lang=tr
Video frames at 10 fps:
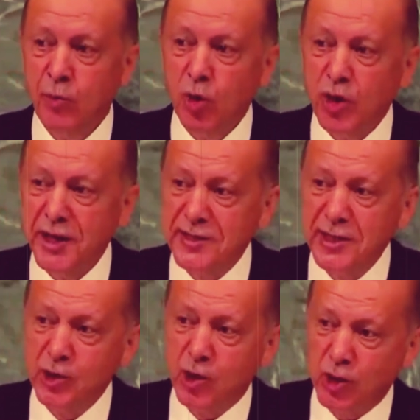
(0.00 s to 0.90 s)
Bu
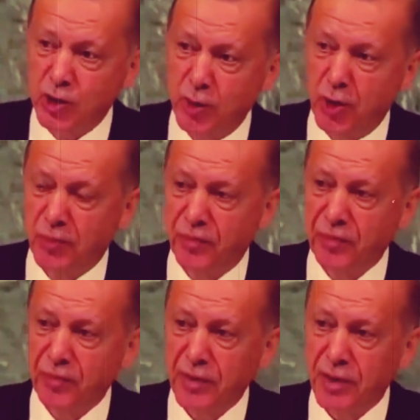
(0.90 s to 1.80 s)
krizin çözümü
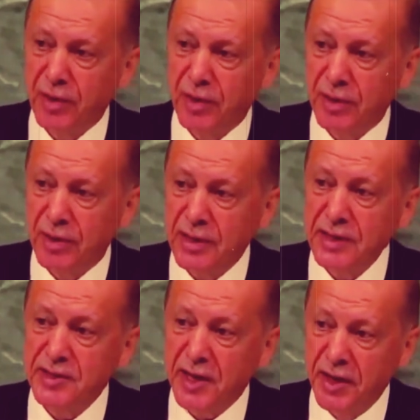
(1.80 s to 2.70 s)

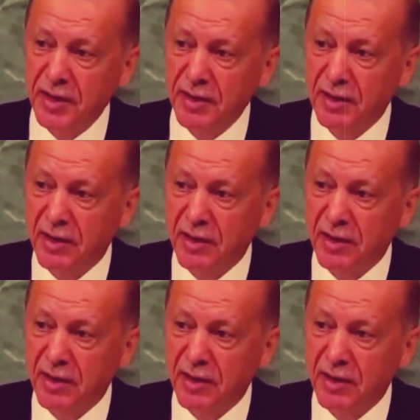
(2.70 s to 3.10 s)
insanı